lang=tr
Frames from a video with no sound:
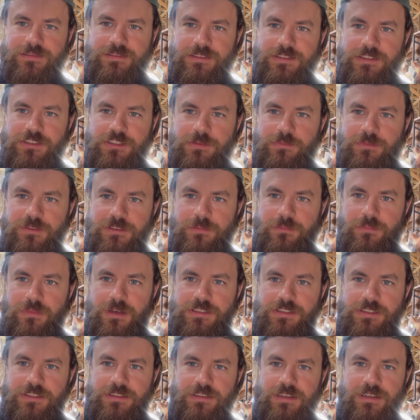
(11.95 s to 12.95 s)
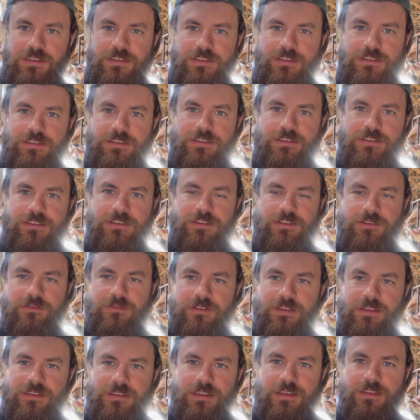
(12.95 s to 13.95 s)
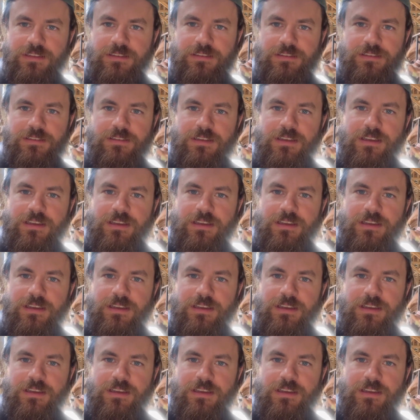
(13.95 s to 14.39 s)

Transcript: işimizin başındayız. Çiftlikteyiz.